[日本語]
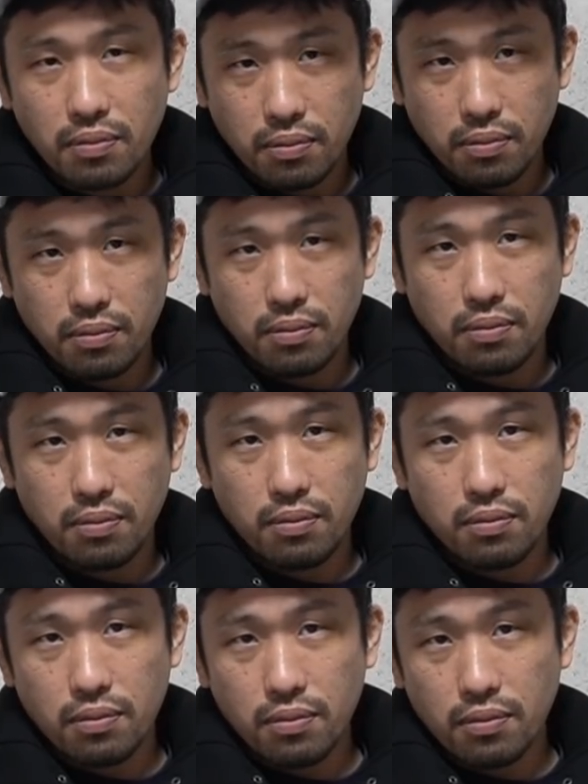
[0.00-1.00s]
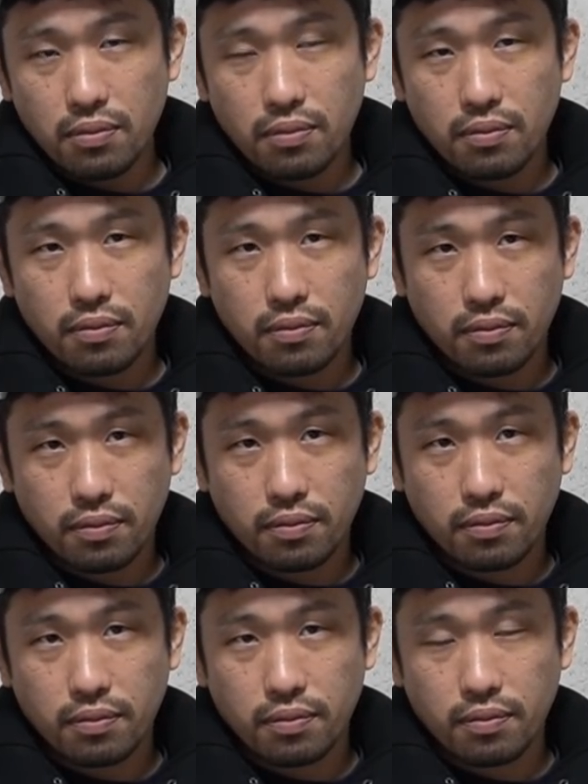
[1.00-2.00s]
その入札制度って
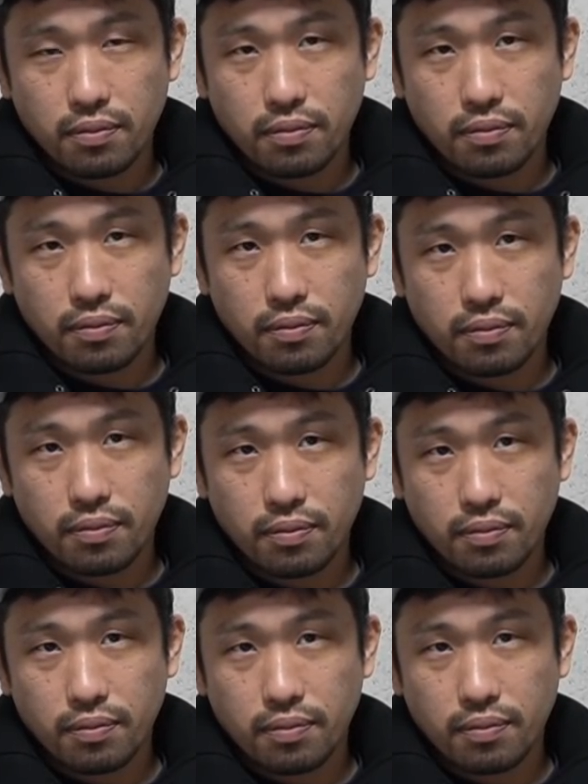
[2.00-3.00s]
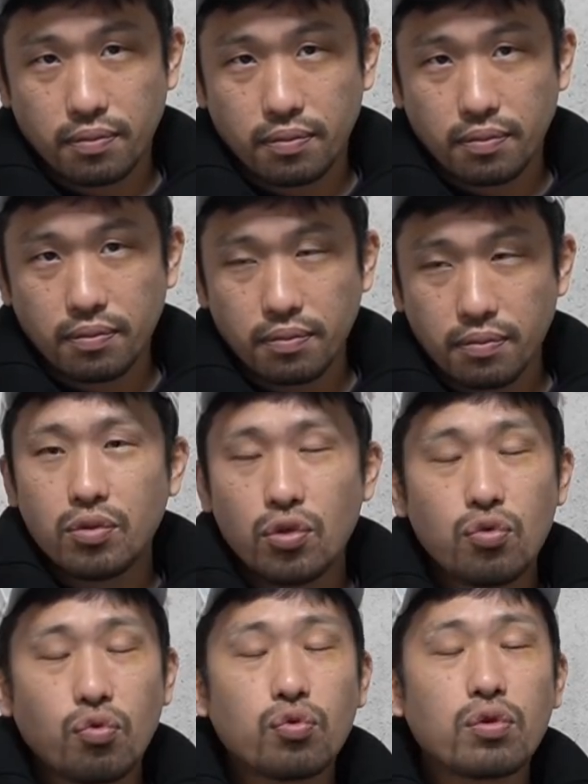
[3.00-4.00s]
あの第三者が入ってもいいんだねっ
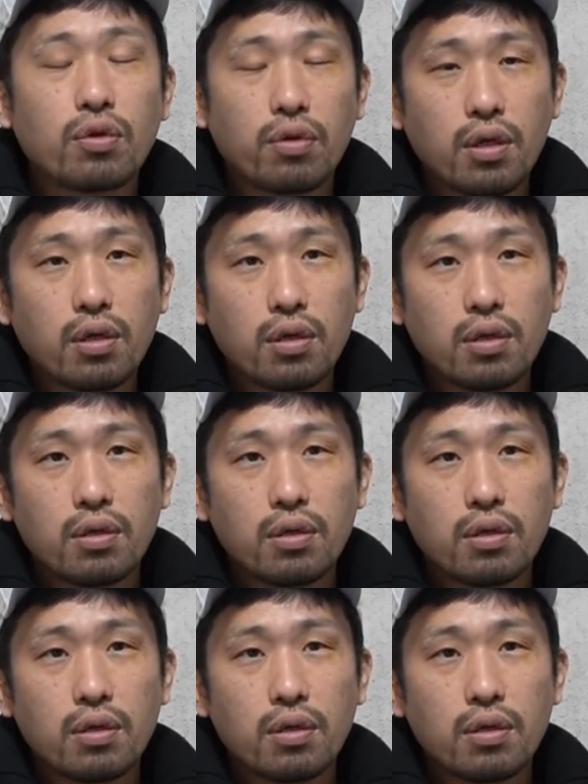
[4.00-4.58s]
ていうことだよね、